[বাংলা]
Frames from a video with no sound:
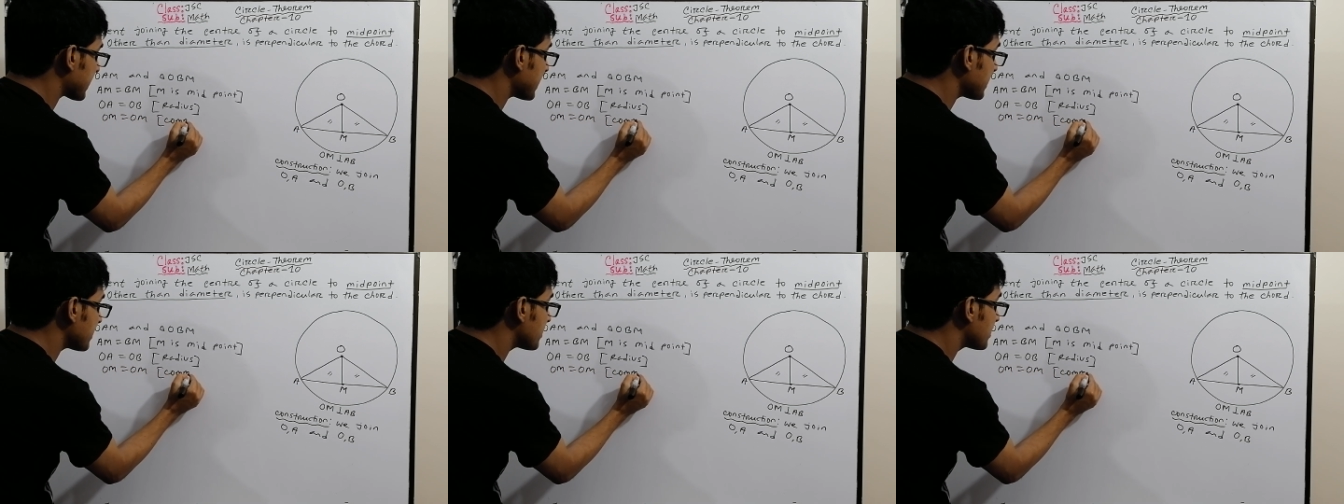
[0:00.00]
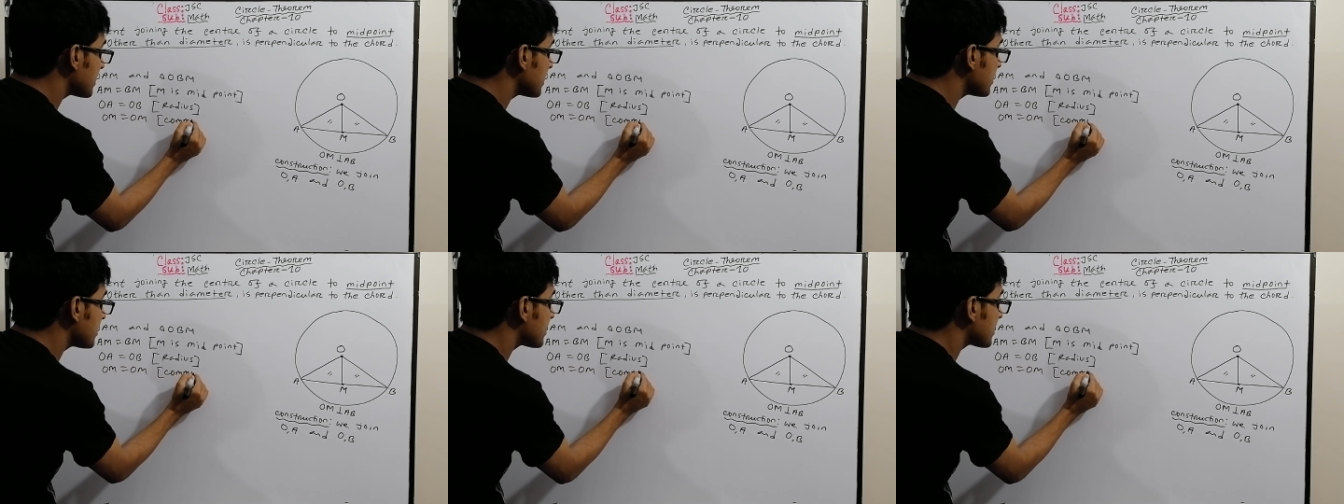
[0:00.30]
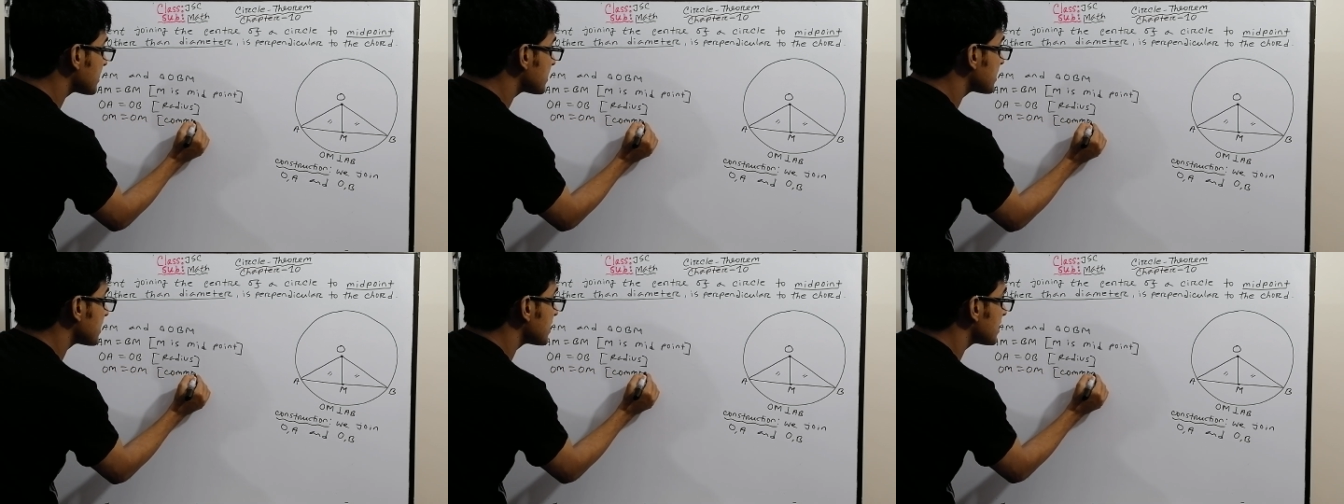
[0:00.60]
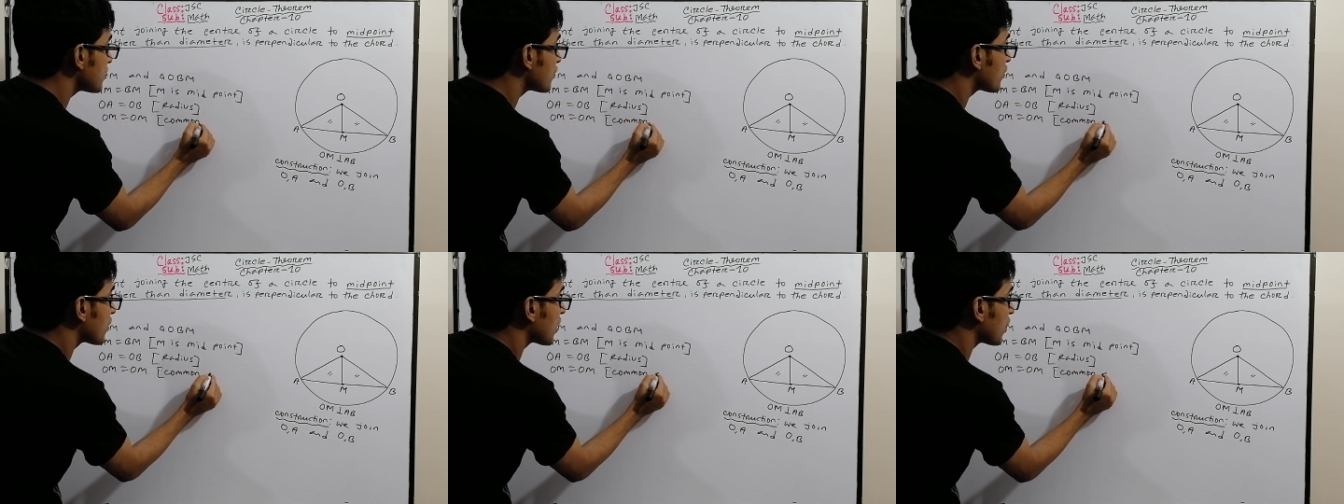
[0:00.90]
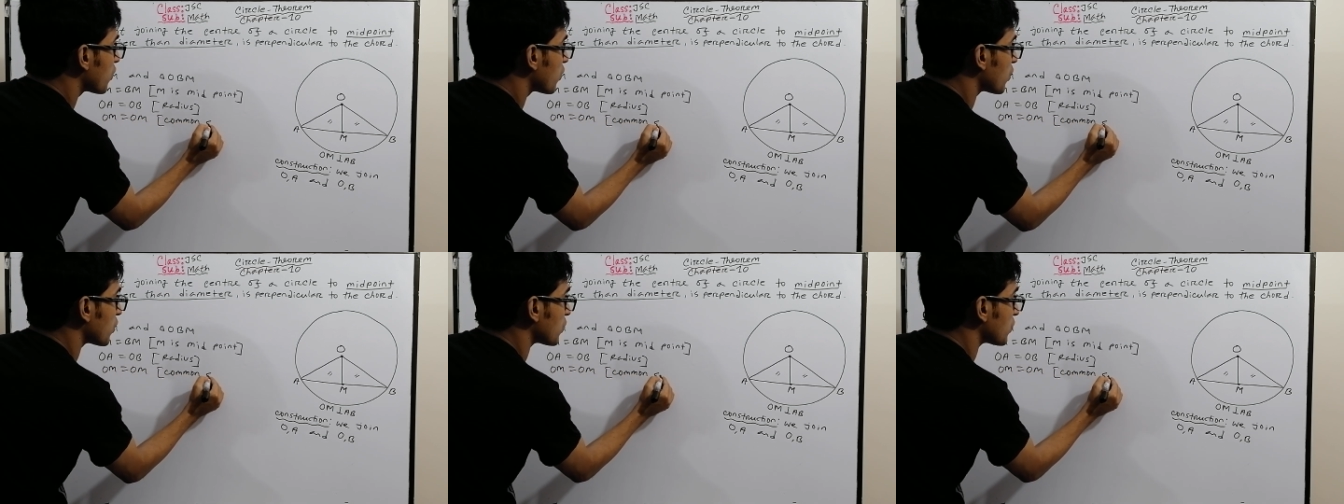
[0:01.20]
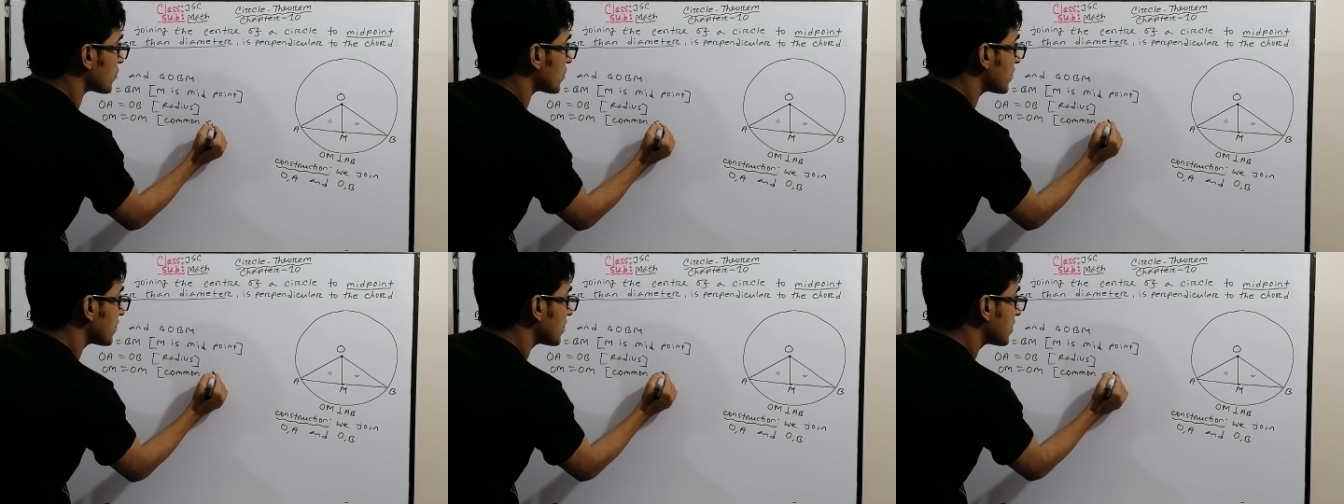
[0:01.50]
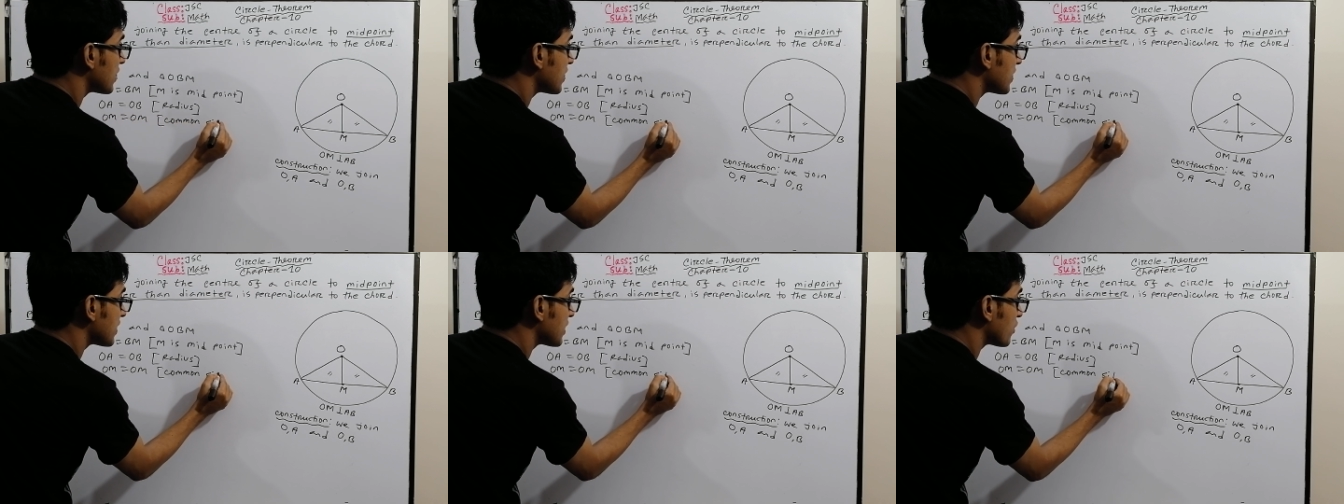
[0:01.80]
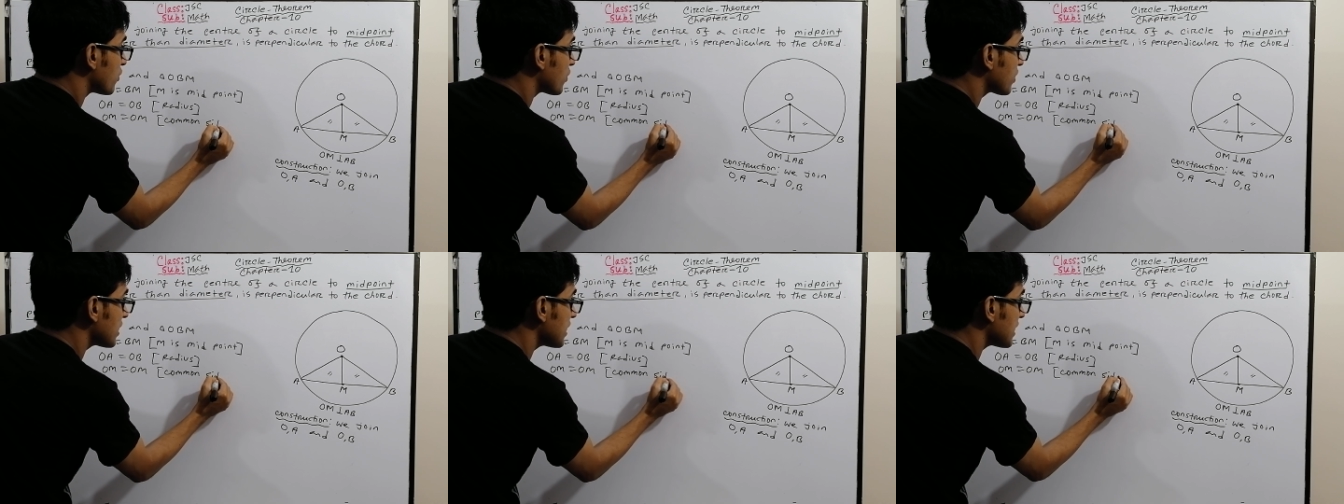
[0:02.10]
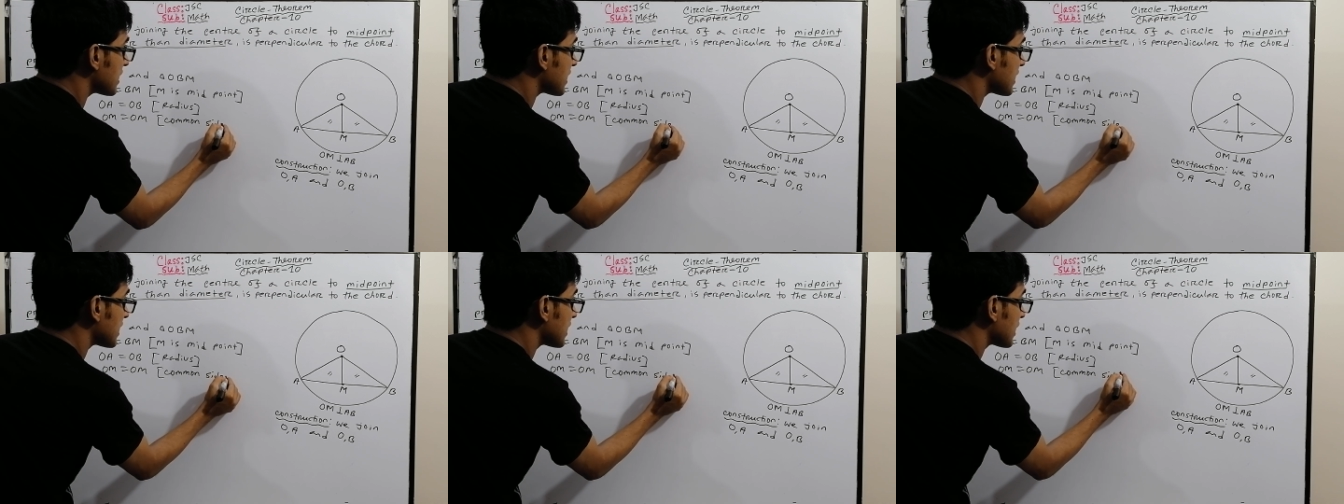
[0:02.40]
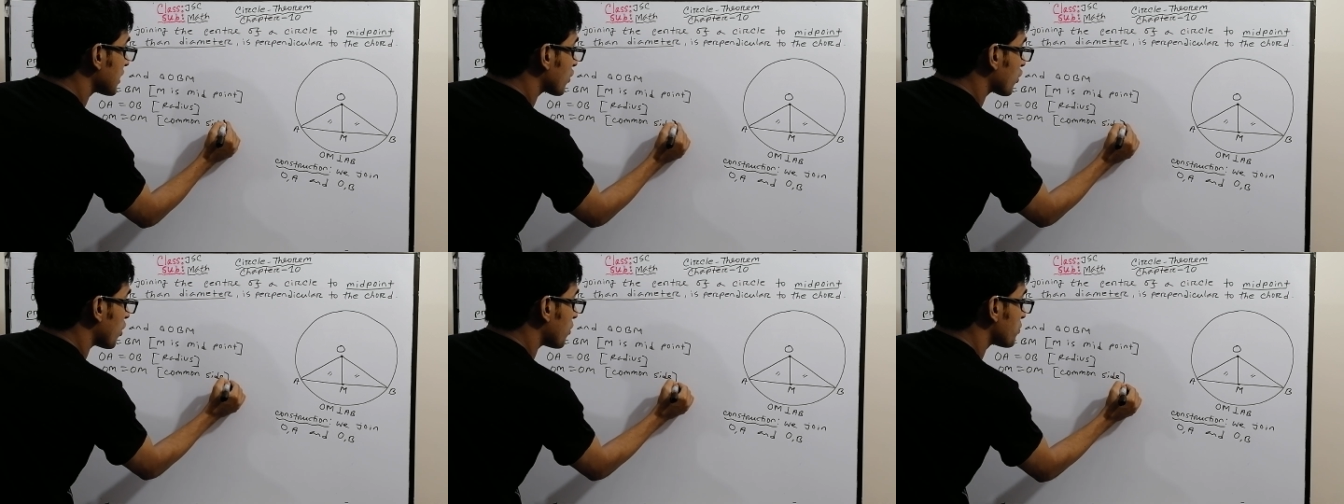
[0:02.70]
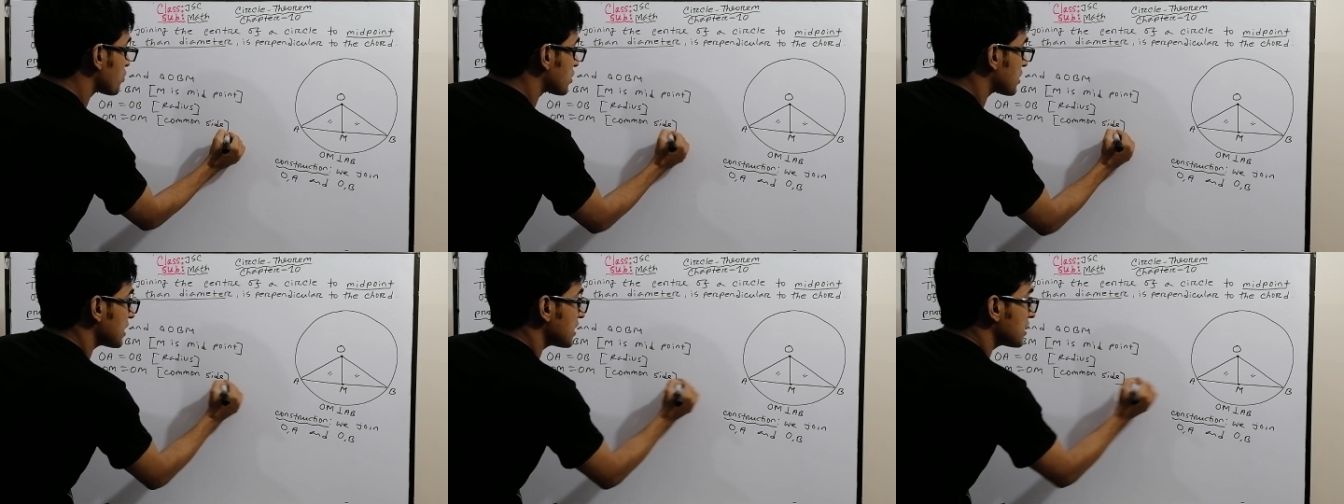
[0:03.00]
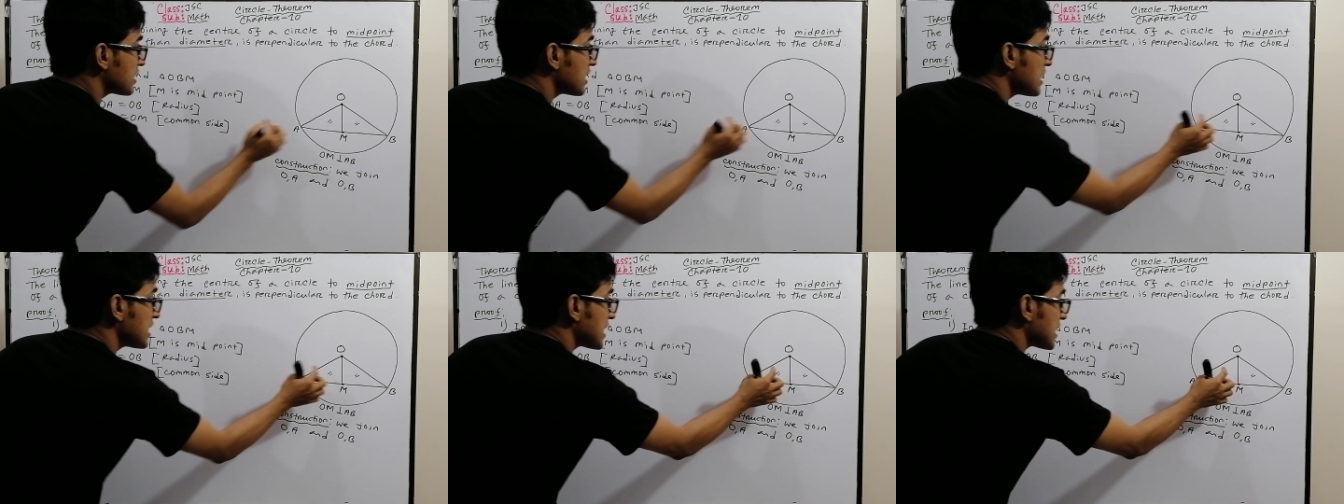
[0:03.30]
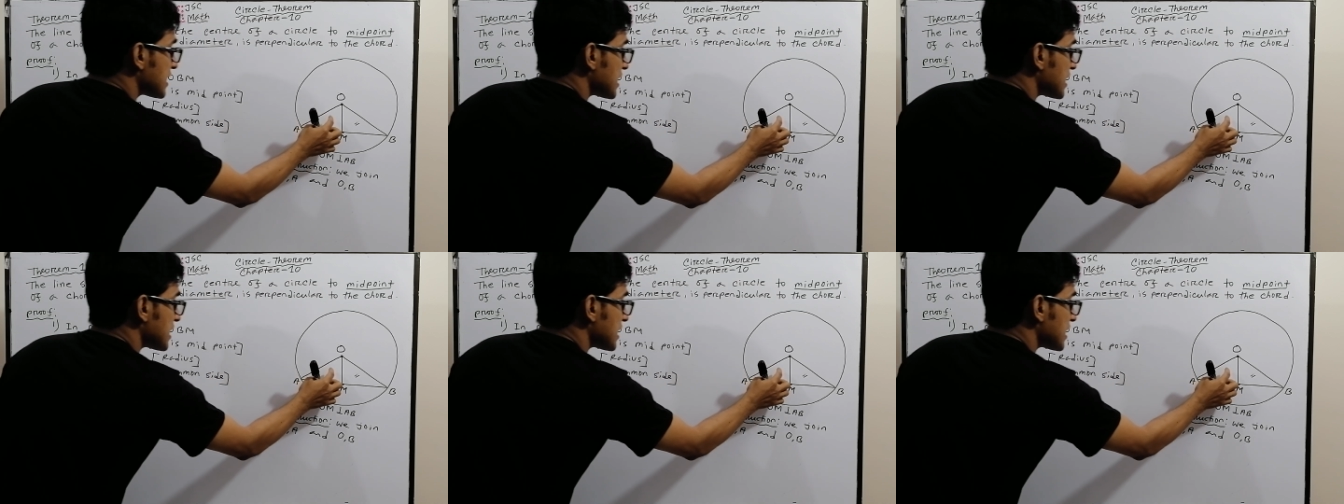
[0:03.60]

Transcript: এখানে তিনটা জিনিস ইকুয়াল হলো ওকে কমন সাইড তিনটা